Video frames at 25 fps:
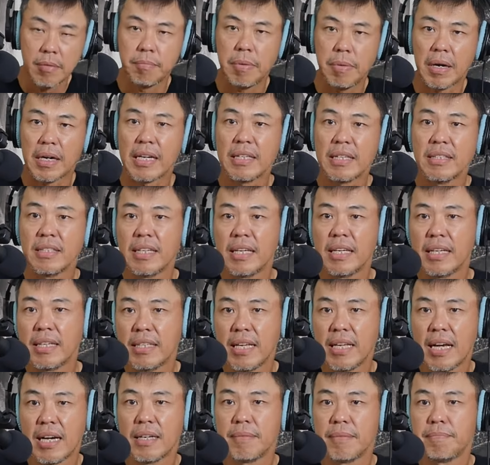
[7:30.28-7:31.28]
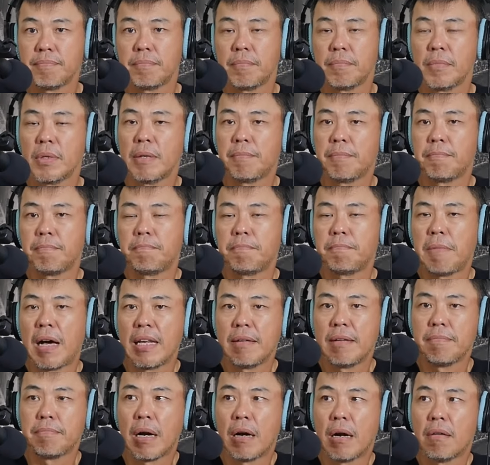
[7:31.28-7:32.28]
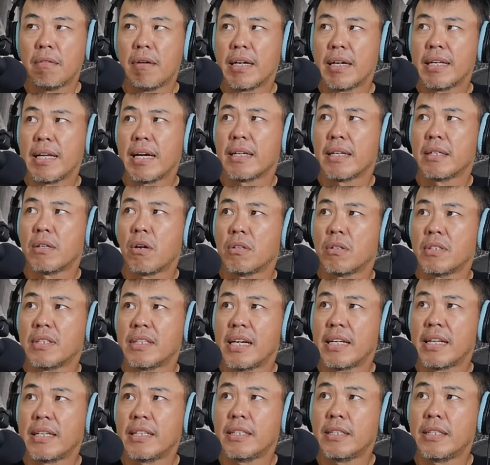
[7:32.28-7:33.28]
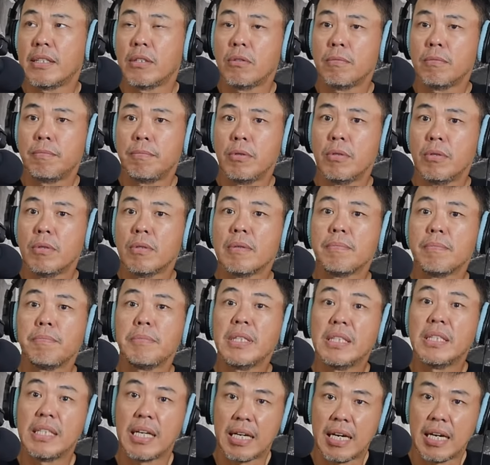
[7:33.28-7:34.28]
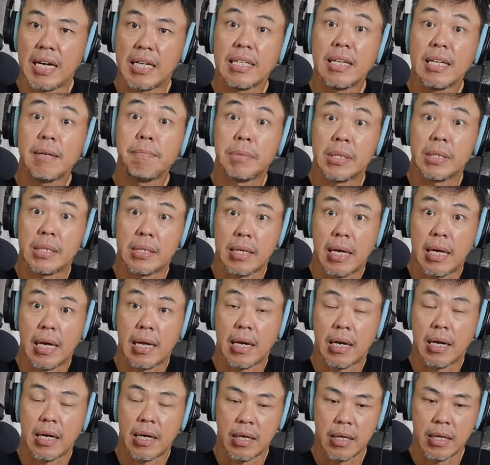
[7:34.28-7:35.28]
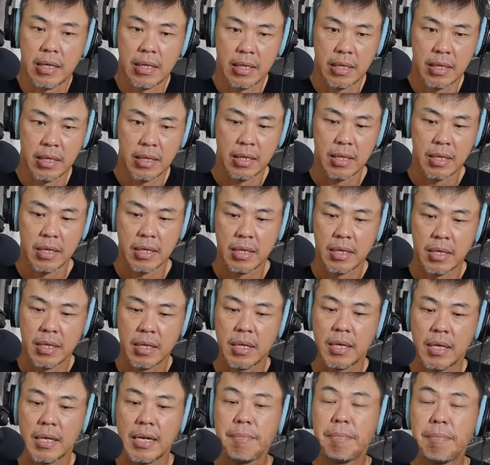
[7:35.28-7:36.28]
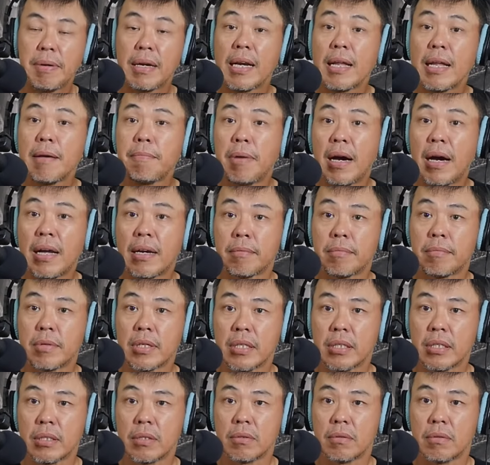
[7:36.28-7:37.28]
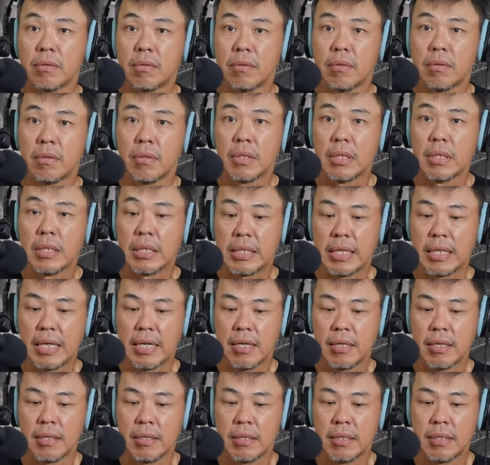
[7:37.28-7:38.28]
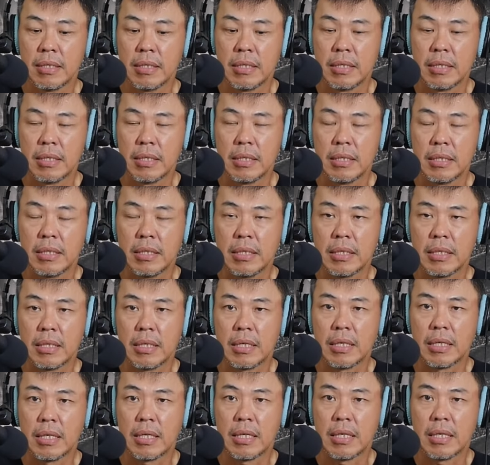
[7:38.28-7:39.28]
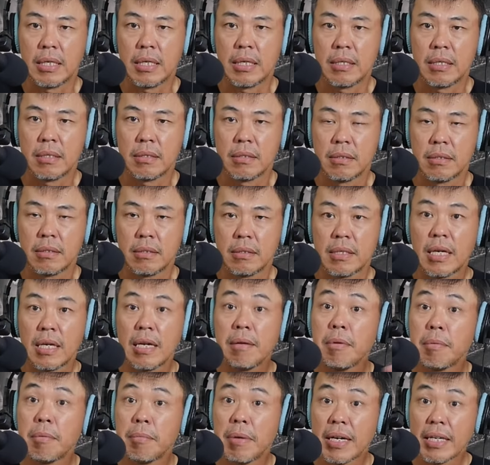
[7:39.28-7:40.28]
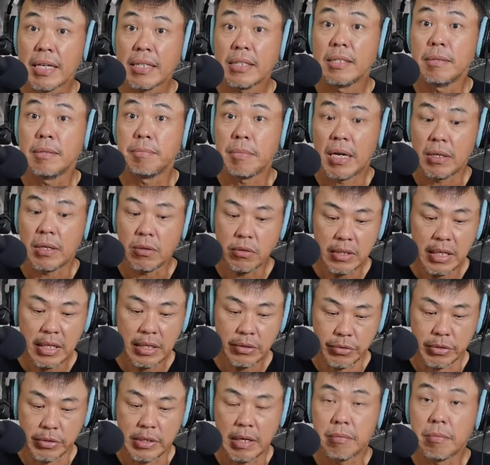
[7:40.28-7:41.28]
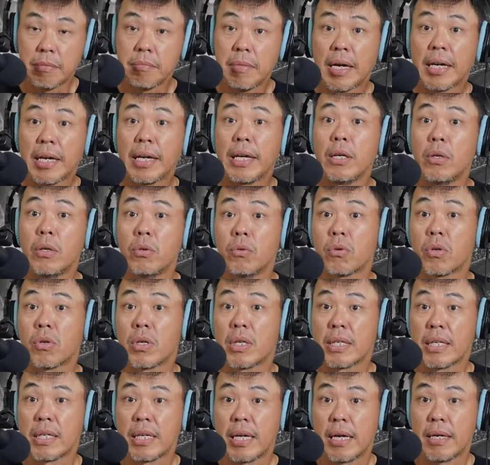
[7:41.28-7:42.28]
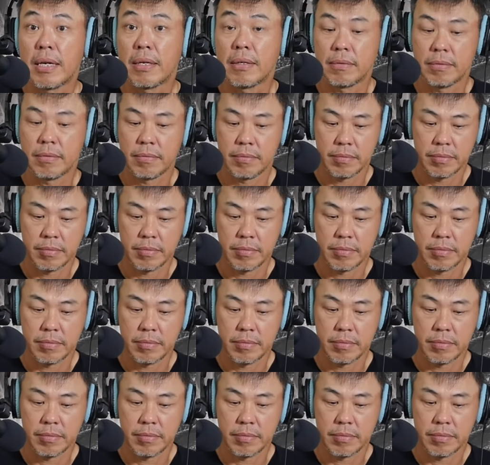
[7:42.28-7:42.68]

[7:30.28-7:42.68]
Bahkan seri yang paling bawah yang non series itu pun pijakannya besar lebar-lebar begitu ya uh, saya memakai Shimano saya juga memakai Look ya